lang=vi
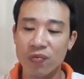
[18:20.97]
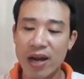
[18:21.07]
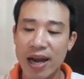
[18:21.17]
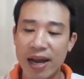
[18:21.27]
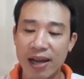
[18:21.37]

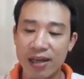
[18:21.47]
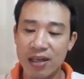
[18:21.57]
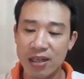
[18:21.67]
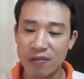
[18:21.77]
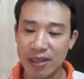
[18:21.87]
Và
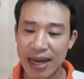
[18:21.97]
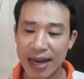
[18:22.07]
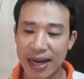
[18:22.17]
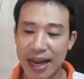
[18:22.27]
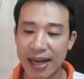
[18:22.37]
trong cái
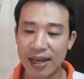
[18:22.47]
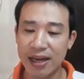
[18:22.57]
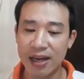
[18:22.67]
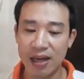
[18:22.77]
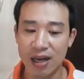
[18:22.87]
ngày
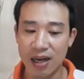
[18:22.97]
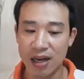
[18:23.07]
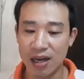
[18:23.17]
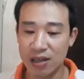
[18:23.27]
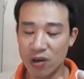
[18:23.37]
này
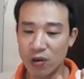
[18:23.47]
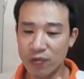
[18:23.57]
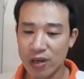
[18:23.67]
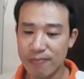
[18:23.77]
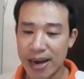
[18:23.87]
à, đối
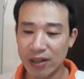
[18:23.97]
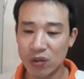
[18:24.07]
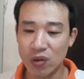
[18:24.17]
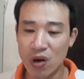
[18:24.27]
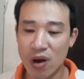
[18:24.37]
với bạn
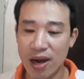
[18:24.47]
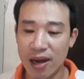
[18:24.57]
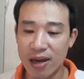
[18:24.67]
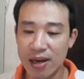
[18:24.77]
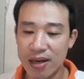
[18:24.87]
tuổi Ngọ,